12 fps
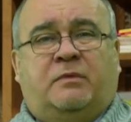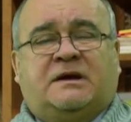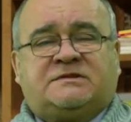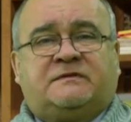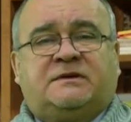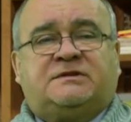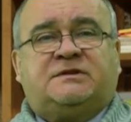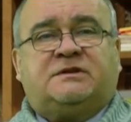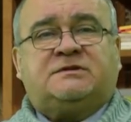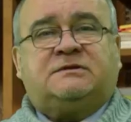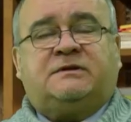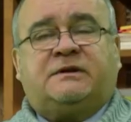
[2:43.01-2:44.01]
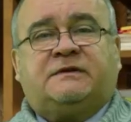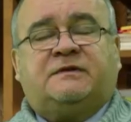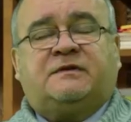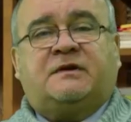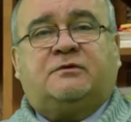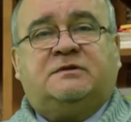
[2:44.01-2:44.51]
базовый достаточно
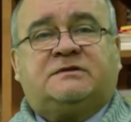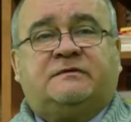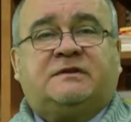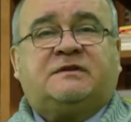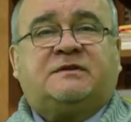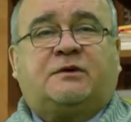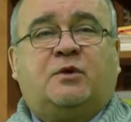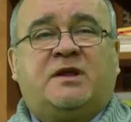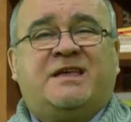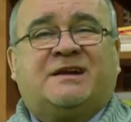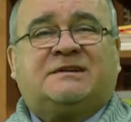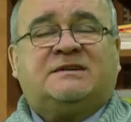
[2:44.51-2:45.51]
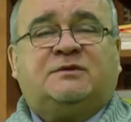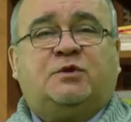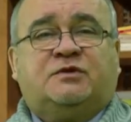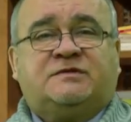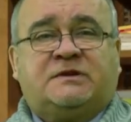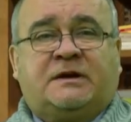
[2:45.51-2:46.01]
интересный закон, называется закон
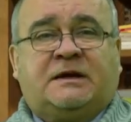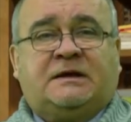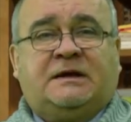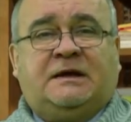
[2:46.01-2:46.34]
Еркса-Дотсона.